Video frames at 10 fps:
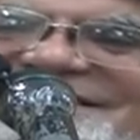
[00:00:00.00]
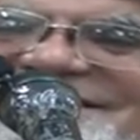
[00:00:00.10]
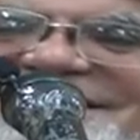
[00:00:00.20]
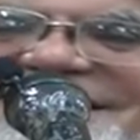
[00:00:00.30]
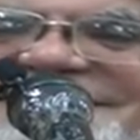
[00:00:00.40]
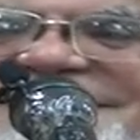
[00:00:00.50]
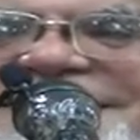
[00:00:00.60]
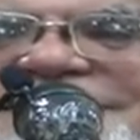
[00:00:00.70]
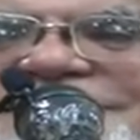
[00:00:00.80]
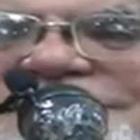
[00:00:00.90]

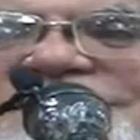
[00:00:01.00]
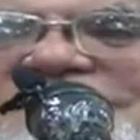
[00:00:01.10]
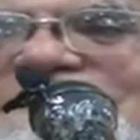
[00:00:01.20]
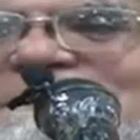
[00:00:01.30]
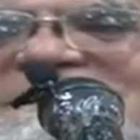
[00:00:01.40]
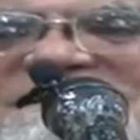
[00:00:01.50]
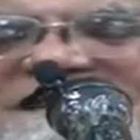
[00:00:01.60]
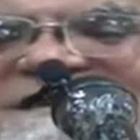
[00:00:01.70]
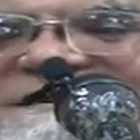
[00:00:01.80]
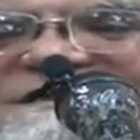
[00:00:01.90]
تعتقد قبل
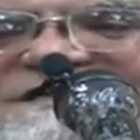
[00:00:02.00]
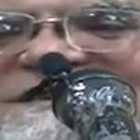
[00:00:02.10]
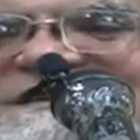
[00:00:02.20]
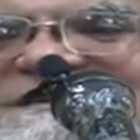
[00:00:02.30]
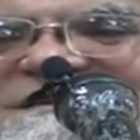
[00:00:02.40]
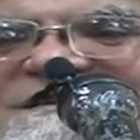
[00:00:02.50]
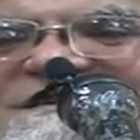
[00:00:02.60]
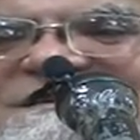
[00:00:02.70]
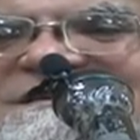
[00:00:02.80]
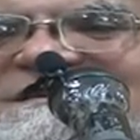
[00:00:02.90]
التحريف
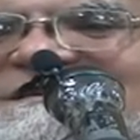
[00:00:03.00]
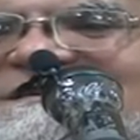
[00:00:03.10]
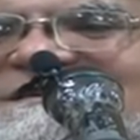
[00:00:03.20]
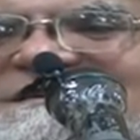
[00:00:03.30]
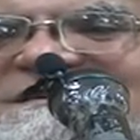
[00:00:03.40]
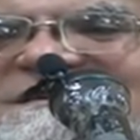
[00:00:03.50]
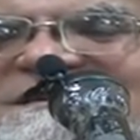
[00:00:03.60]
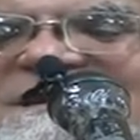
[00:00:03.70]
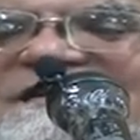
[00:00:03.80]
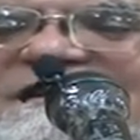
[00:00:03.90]

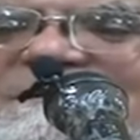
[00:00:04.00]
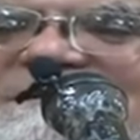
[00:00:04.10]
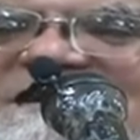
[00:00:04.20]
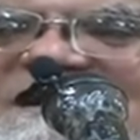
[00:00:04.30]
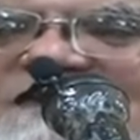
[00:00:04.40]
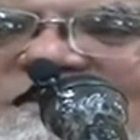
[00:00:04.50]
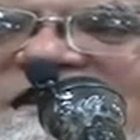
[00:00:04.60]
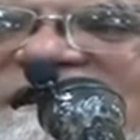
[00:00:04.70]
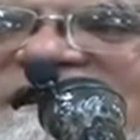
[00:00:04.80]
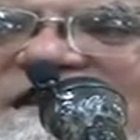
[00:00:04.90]
لأن ربنا قال
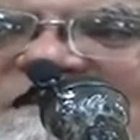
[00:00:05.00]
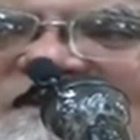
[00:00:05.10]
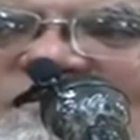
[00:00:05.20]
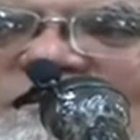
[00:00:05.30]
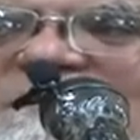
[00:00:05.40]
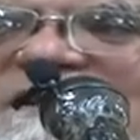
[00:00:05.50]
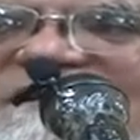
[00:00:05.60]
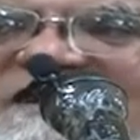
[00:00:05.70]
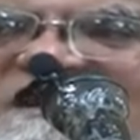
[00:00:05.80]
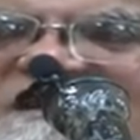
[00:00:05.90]
وإن منهم
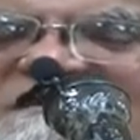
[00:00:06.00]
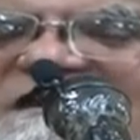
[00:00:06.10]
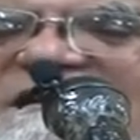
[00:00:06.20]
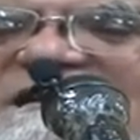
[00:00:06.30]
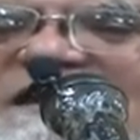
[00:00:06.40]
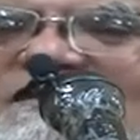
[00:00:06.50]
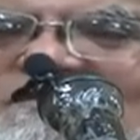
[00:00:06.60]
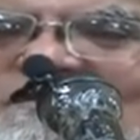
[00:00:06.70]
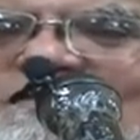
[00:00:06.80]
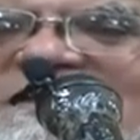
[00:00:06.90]
لفريقا
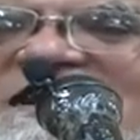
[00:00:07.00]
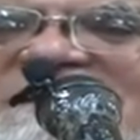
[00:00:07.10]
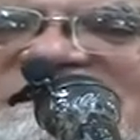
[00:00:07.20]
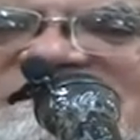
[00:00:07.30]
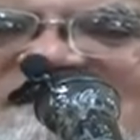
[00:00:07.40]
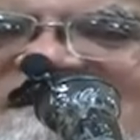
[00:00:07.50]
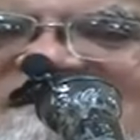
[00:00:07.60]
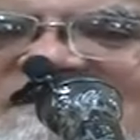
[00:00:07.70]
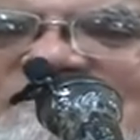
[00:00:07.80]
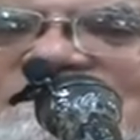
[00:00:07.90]
يلوون
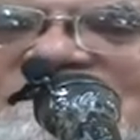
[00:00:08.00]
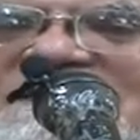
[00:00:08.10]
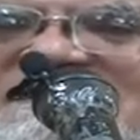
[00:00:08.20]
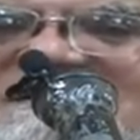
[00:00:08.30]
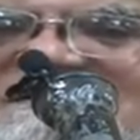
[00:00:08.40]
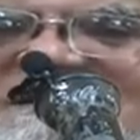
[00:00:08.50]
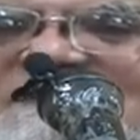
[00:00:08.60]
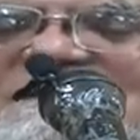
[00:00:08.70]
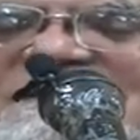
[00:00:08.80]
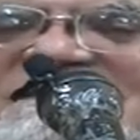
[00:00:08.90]
ألسنتهم
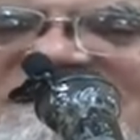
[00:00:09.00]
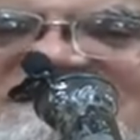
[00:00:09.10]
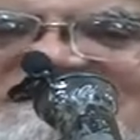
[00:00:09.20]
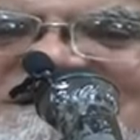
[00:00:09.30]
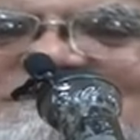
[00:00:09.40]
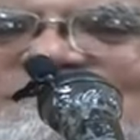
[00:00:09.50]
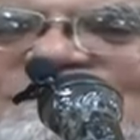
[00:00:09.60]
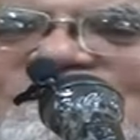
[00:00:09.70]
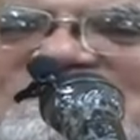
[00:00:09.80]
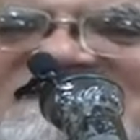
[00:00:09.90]
بالكتاب
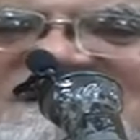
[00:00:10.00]
لتحسبوه من